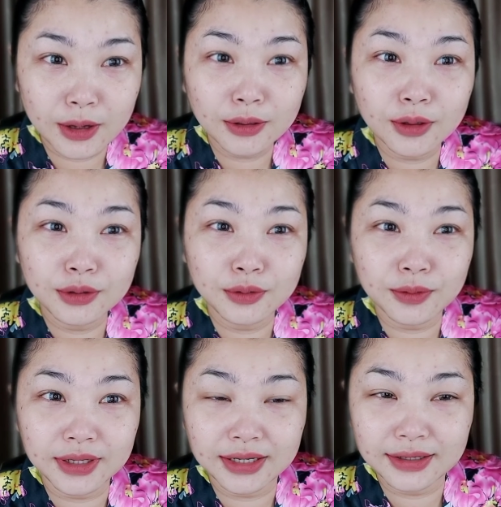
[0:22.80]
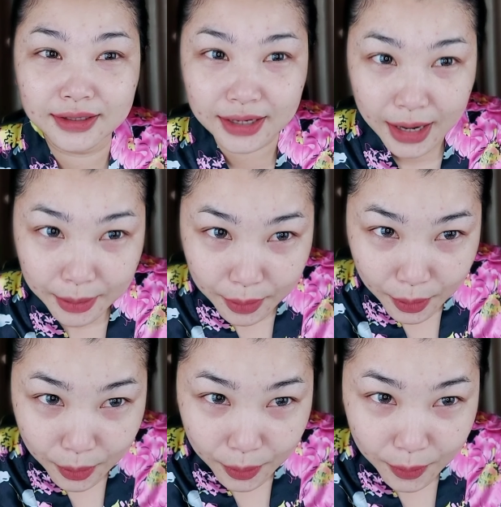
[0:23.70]
นะทนดูกันนิดนึงนะคะ
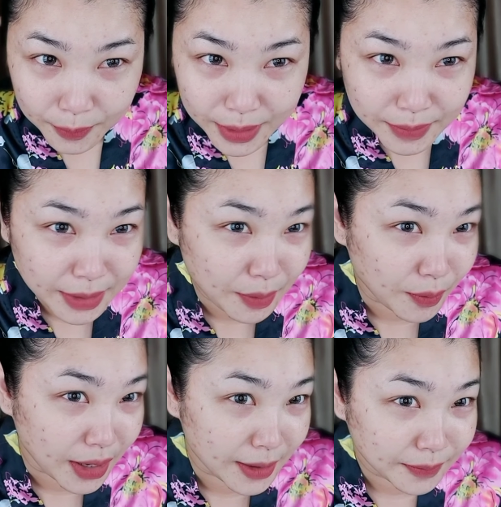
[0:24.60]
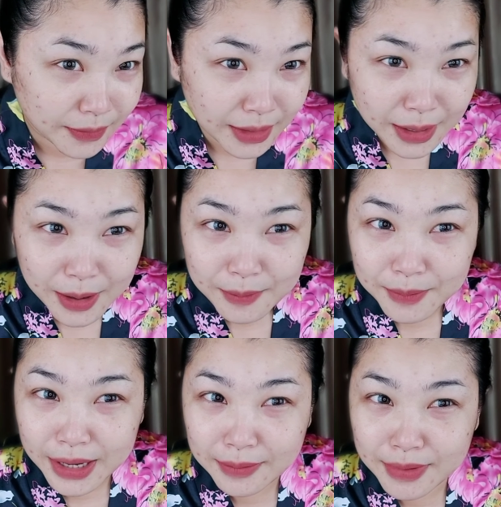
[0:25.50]
โอ้ ไม่มีว่า
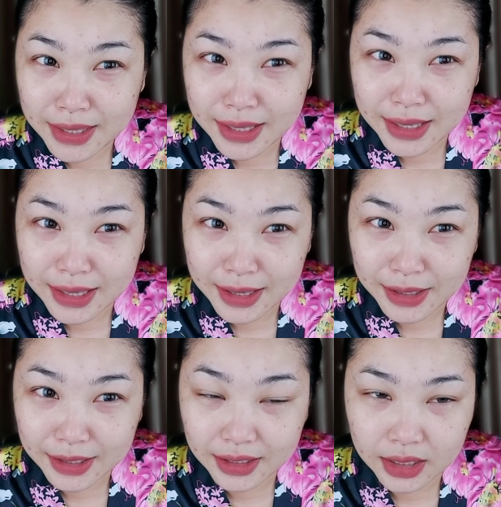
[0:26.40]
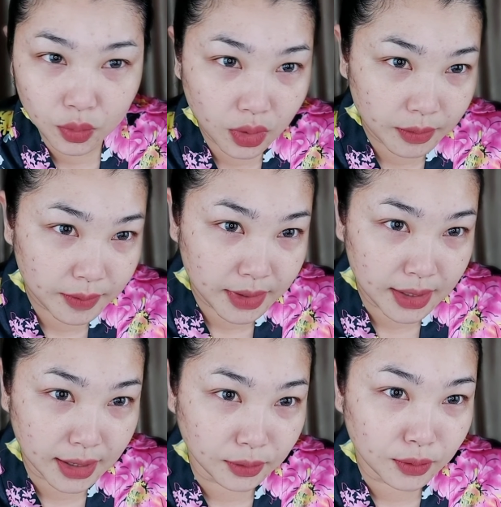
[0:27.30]
ไม่มีคิ้วก็ไม่มี
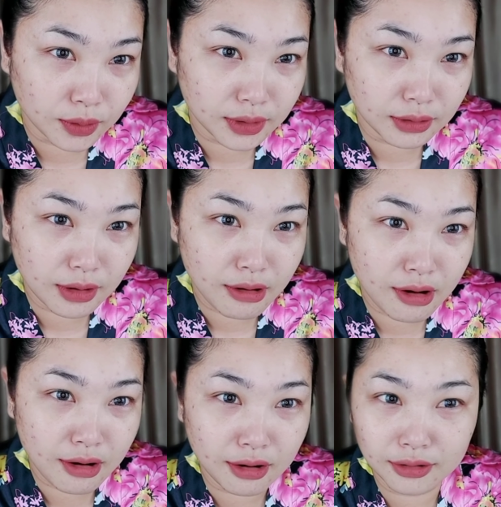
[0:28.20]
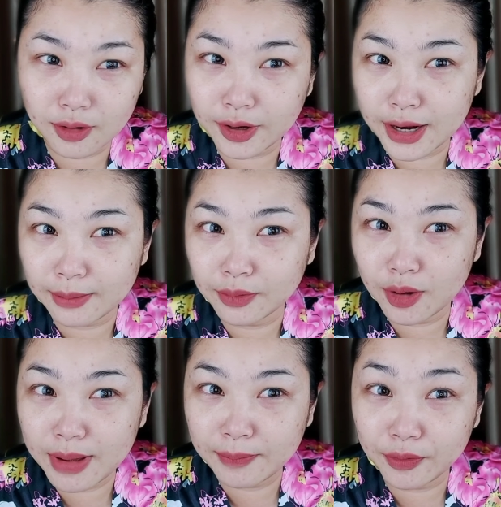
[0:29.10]
ค่ะทุกคนแล้วก็รอยดำก็
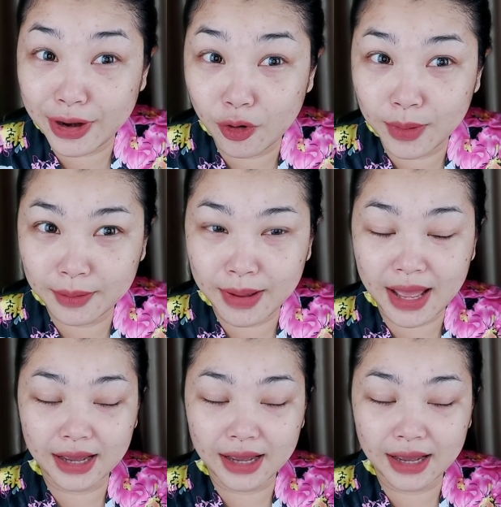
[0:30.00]
แบบเรียวมา